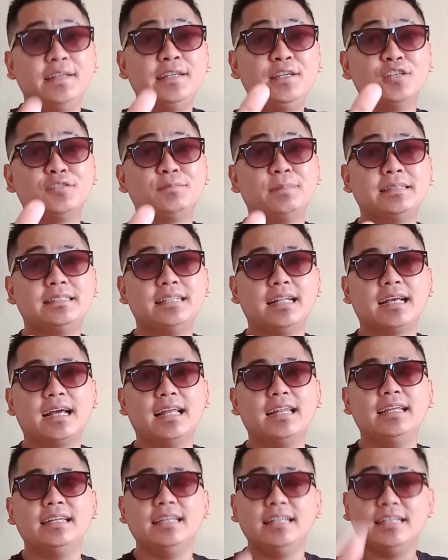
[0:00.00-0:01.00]
video spesial
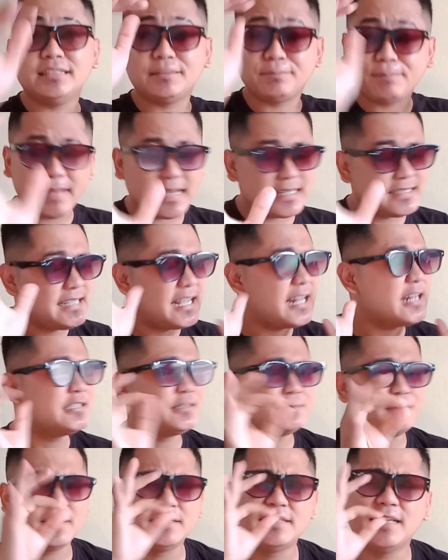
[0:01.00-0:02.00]
kali ini spesial
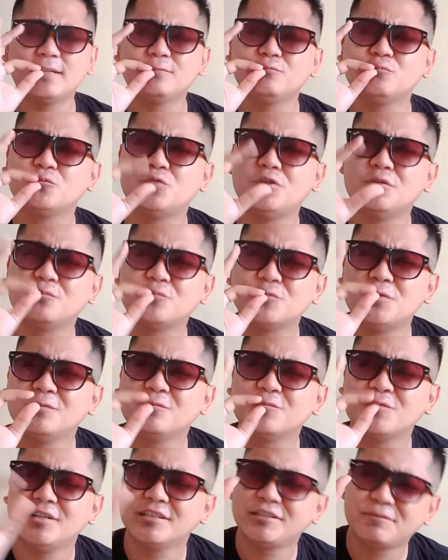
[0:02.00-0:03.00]
spesial mm, mm,
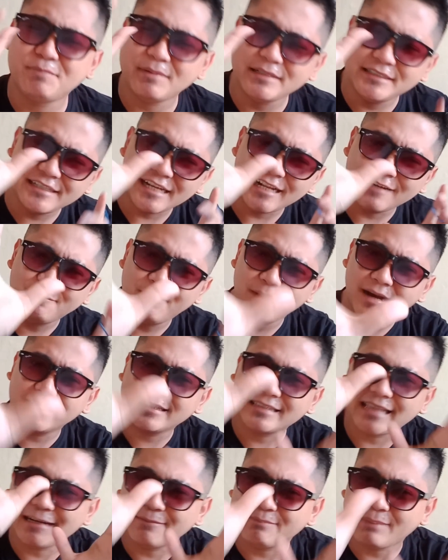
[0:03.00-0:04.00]
mm, spesial
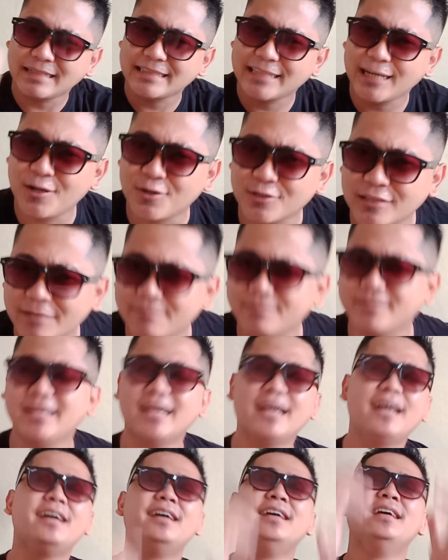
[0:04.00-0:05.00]
banget tanpa telur tapi
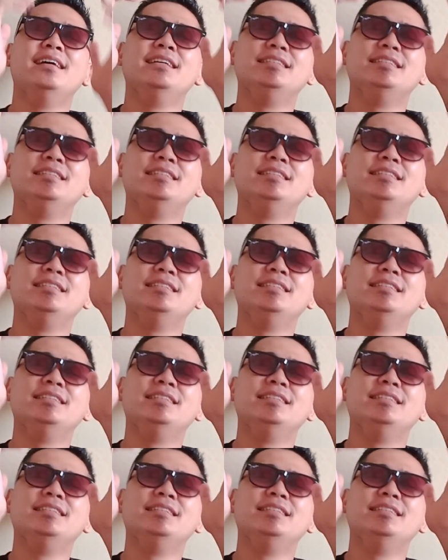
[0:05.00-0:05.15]
ya.